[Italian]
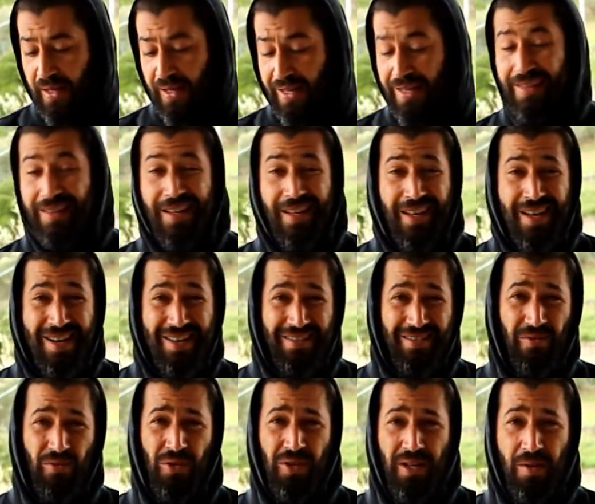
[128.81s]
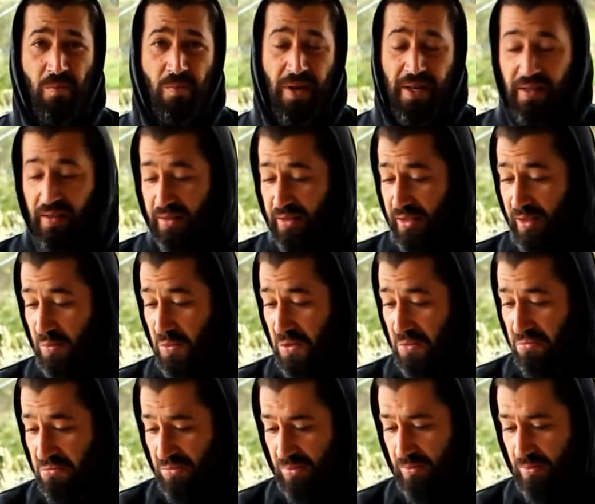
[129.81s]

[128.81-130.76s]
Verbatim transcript: e taglia, devo dire, benissimo.